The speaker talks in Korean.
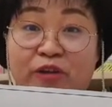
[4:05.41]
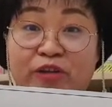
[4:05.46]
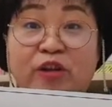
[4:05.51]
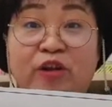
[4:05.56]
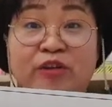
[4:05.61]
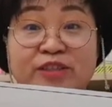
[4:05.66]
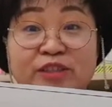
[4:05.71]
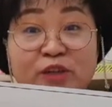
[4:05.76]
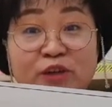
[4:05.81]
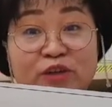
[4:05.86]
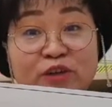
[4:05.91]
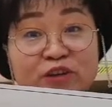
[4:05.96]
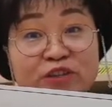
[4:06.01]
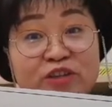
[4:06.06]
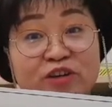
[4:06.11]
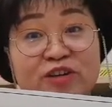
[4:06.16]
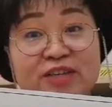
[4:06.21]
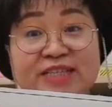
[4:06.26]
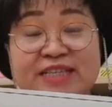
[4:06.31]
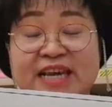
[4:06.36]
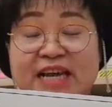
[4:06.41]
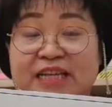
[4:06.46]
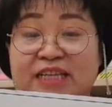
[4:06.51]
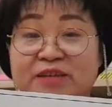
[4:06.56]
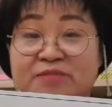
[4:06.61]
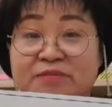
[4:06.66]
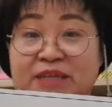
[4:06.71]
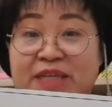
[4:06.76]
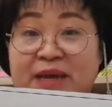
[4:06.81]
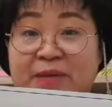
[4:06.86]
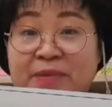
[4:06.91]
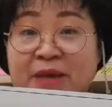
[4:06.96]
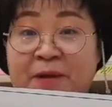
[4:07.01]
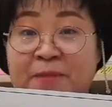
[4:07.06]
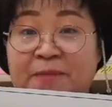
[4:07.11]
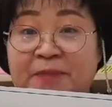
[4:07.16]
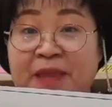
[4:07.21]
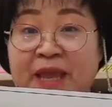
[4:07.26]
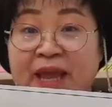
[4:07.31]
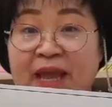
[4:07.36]
어떤 전형적이지
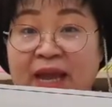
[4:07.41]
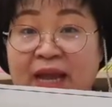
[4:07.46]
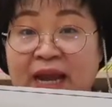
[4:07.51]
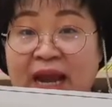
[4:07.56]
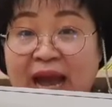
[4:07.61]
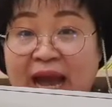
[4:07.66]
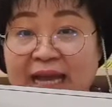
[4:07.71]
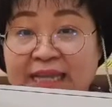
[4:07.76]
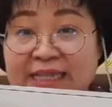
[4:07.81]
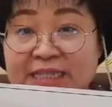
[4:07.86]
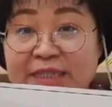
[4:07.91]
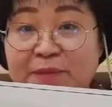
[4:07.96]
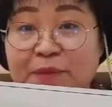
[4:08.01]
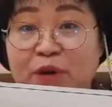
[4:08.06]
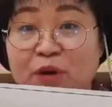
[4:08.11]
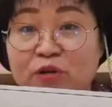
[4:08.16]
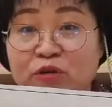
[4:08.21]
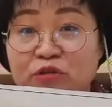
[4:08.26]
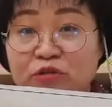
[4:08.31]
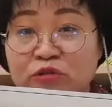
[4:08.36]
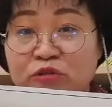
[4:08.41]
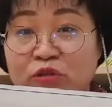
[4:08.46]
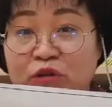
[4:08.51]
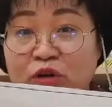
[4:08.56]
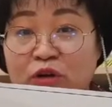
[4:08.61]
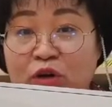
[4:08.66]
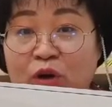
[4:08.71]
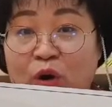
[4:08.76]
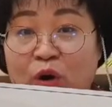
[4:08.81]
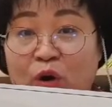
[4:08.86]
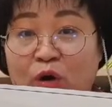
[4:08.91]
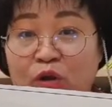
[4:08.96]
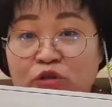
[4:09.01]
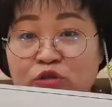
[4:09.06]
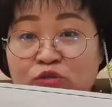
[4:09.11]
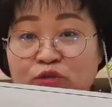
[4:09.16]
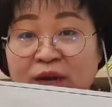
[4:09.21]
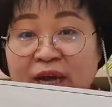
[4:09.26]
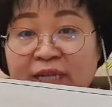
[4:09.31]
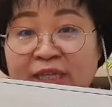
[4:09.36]
않음이냐면 가지별로 어,
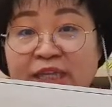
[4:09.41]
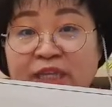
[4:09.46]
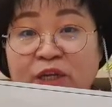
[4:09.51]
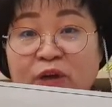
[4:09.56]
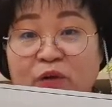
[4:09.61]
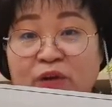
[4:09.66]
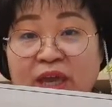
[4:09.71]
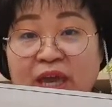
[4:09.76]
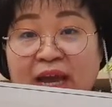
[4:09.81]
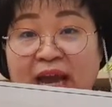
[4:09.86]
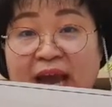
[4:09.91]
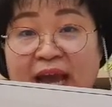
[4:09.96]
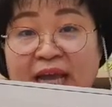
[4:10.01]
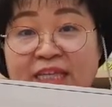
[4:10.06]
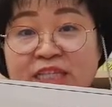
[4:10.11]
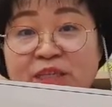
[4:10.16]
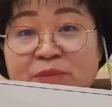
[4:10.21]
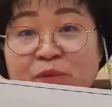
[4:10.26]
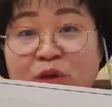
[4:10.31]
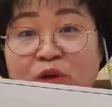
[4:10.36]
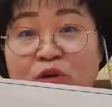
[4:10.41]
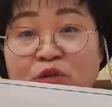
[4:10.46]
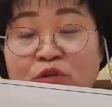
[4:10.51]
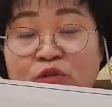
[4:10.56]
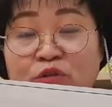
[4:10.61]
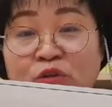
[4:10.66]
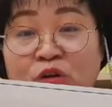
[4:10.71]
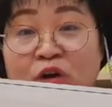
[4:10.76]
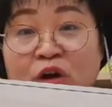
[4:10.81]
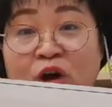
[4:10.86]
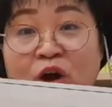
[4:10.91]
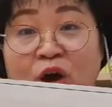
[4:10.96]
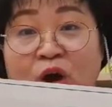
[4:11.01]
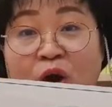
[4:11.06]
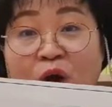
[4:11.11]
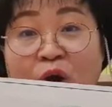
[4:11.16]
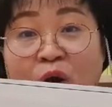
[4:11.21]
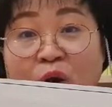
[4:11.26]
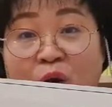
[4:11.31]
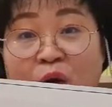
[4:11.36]
수간이 이렇게 가지별로
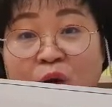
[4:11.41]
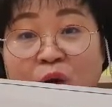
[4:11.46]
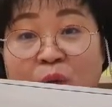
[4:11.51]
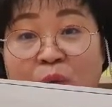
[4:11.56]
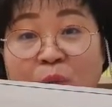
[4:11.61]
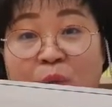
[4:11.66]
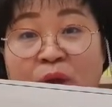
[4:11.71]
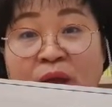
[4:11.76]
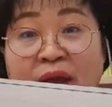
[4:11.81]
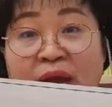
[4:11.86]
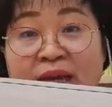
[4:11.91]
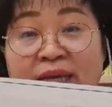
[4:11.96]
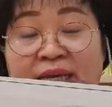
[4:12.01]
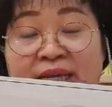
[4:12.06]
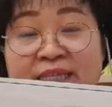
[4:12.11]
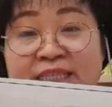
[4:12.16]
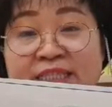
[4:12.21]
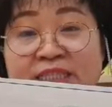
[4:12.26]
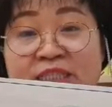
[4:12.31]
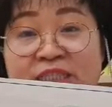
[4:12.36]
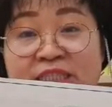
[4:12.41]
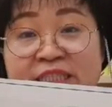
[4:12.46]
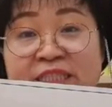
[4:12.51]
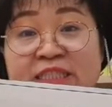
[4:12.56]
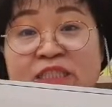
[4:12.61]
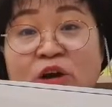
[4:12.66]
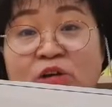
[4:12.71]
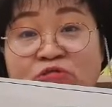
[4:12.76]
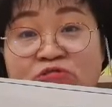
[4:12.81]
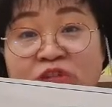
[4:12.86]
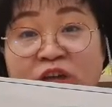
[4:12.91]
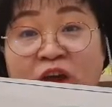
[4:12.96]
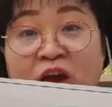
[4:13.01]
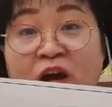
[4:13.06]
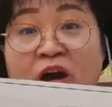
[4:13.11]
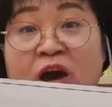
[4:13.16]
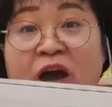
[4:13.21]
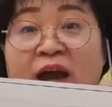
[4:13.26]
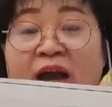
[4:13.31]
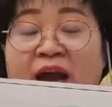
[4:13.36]
어, 모양이 있, 었고요
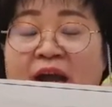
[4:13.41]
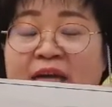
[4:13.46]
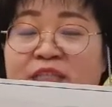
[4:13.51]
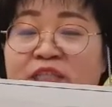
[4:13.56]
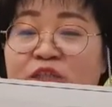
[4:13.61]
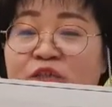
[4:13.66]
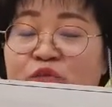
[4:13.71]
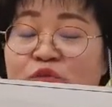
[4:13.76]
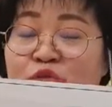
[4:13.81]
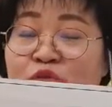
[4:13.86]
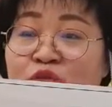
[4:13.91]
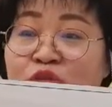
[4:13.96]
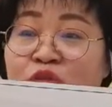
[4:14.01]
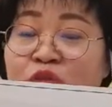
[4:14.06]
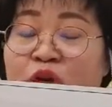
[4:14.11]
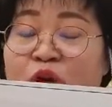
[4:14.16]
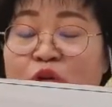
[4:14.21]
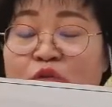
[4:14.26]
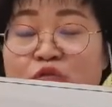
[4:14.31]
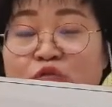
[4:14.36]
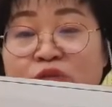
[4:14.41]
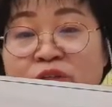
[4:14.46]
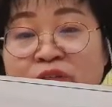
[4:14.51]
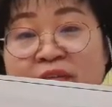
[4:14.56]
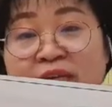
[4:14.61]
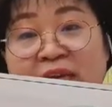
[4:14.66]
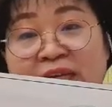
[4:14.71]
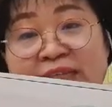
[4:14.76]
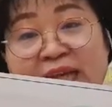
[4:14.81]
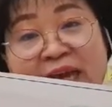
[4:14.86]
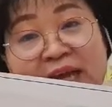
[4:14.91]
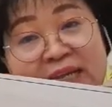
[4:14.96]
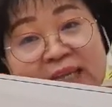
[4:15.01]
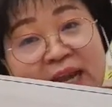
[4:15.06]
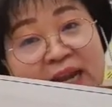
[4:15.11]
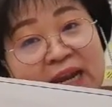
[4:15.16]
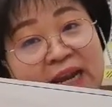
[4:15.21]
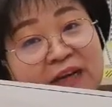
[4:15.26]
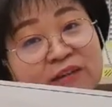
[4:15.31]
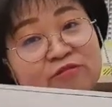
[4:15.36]
가지도 굵기가 다
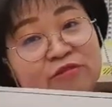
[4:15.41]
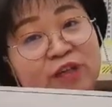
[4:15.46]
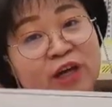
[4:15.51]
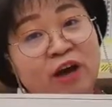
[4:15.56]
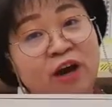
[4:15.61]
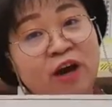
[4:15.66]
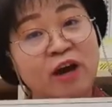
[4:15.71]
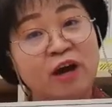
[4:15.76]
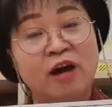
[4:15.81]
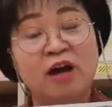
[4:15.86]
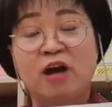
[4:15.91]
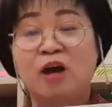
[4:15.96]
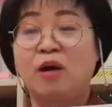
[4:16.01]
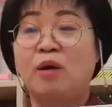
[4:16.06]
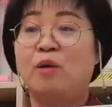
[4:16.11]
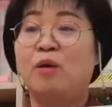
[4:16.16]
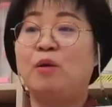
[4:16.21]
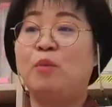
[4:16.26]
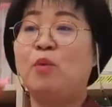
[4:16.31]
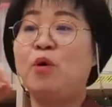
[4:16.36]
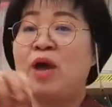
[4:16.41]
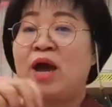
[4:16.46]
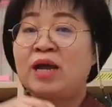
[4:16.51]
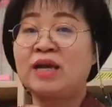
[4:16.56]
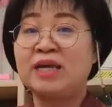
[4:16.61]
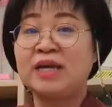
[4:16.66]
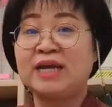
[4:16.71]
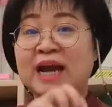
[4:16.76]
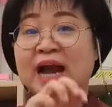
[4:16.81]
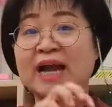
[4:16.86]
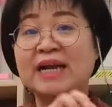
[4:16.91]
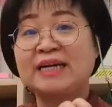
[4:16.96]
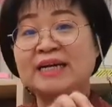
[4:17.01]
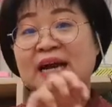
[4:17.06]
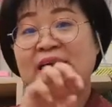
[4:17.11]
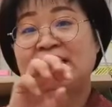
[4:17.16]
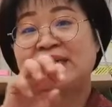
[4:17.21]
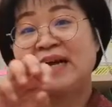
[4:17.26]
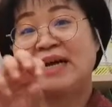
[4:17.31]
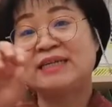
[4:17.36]
달랐고요. 어, 모양이
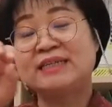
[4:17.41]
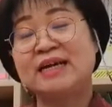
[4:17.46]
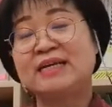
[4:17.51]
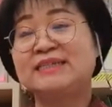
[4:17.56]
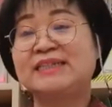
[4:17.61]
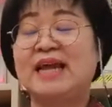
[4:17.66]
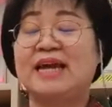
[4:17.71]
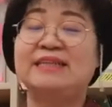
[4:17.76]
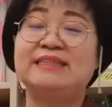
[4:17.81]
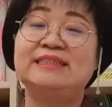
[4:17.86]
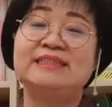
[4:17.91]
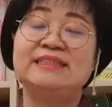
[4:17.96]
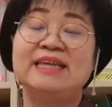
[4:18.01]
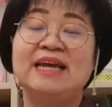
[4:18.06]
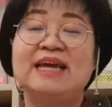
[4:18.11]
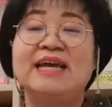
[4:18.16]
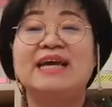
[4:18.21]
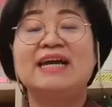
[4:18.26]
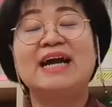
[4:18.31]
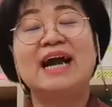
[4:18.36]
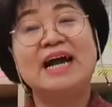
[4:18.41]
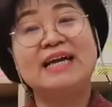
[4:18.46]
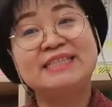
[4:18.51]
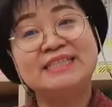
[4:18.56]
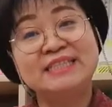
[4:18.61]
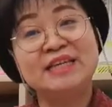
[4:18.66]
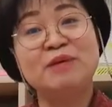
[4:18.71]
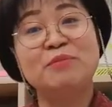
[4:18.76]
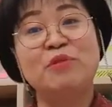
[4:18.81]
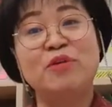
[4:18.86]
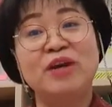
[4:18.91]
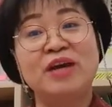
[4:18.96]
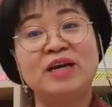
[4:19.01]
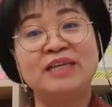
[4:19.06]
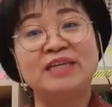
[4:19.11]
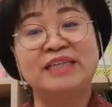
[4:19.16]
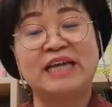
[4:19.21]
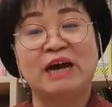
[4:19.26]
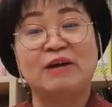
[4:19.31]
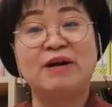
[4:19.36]
각각 각각 다른 가지의
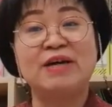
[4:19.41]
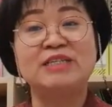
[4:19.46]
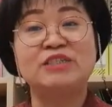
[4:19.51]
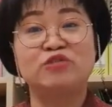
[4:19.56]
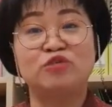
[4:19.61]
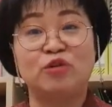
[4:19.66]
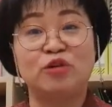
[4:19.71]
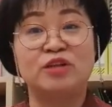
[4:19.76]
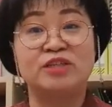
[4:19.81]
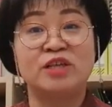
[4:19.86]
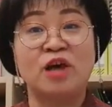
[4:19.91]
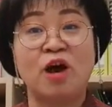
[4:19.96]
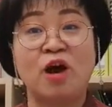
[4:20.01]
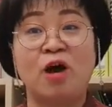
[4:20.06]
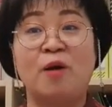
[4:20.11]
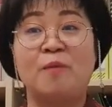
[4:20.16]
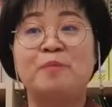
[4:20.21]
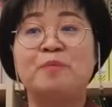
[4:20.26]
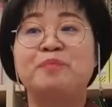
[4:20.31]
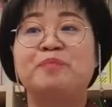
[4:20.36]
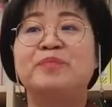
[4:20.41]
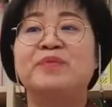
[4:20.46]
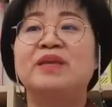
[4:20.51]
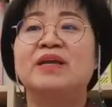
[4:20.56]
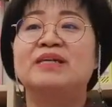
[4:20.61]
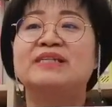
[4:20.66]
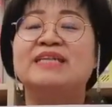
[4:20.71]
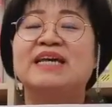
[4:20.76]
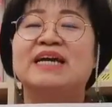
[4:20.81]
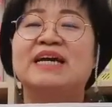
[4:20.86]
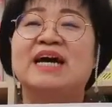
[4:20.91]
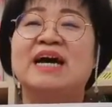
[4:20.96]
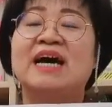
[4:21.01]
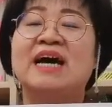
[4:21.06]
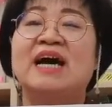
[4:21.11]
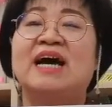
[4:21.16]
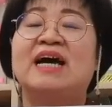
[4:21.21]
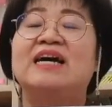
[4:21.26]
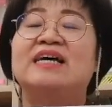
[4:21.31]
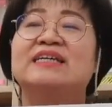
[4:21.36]
모양이 나와주어서
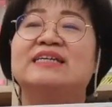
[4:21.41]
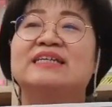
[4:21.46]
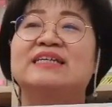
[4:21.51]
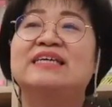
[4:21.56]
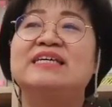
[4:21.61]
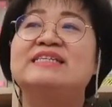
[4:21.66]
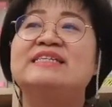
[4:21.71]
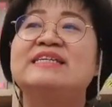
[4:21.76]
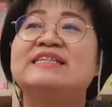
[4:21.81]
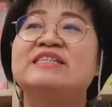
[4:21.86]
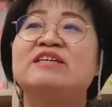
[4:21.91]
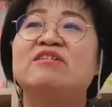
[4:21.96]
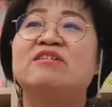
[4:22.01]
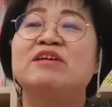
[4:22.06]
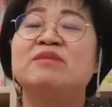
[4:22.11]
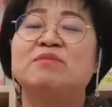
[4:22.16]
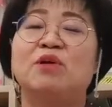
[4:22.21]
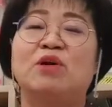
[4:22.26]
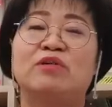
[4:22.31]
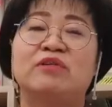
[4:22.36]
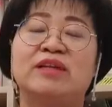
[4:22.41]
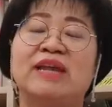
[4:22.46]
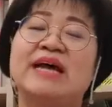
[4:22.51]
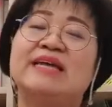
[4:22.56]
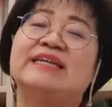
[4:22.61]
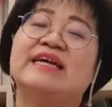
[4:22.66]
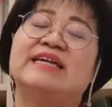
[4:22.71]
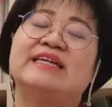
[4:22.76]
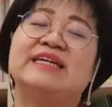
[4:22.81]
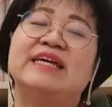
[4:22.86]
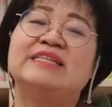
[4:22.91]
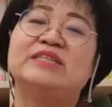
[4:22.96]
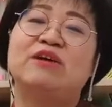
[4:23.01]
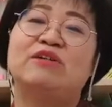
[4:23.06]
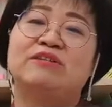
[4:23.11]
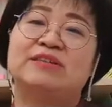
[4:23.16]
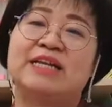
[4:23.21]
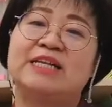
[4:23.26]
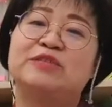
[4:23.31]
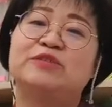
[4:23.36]
제가 기질적인 면을 하나를
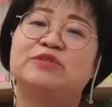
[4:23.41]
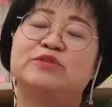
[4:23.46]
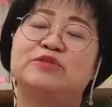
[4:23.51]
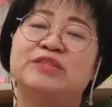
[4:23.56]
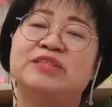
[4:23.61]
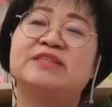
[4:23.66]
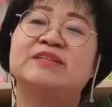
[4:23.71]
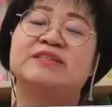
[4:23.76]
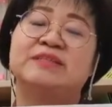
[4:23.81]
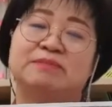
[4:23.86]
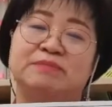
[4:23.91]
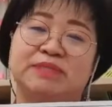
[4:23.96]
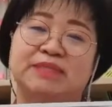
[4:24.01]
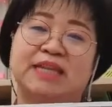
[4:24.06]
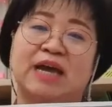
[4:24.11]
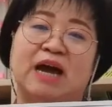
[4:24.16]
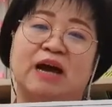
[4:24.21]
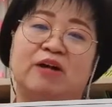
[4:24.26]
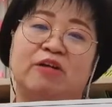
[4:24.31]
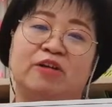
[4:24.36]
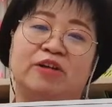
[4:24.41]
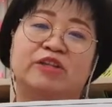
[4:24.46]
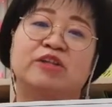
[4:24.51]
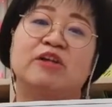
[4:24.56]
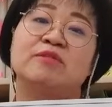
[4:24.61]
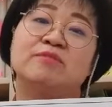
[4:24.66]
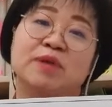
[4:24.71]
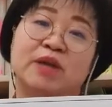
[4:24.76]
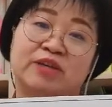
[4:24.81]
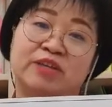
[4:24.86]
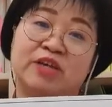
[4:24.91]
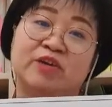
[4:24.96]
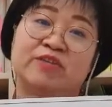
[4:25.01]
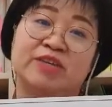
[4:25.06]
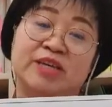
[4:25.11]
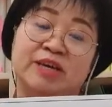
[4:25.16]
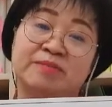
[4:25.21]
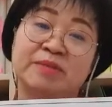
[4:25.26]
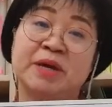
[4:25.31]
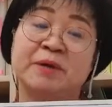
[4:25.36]
해석을 할 수 있었습니다. 어떤
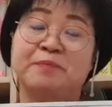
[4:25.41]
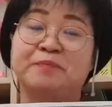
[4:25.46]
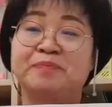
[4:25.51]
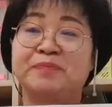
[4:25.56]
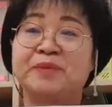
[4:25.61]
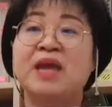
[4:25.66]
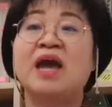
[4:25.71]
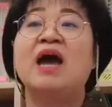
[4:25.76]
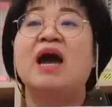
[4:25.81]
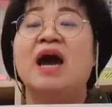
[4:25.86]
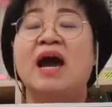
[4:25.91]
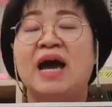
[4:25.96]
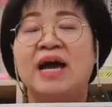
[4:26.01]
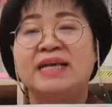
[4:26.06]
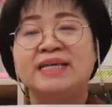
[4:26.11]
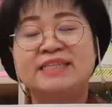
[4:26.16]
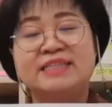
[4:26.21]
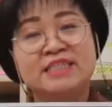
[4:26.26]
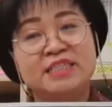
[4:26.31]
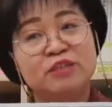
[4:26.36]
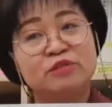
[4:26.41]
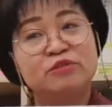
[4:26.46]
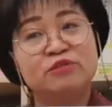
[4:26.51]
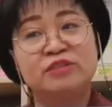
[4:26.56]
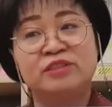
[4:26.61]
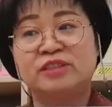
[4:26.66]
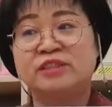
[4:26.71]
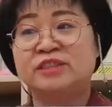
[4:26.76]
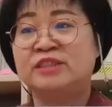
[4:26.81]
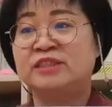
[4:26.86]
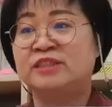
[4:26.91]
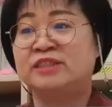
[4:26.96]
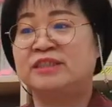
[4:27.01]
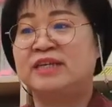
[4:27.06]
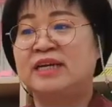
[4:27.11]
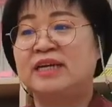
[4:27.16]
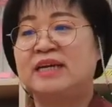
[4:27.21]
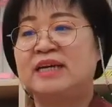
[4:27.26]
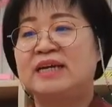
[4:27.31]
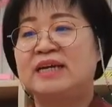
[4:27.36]
면이었냐면 아, 이 친구는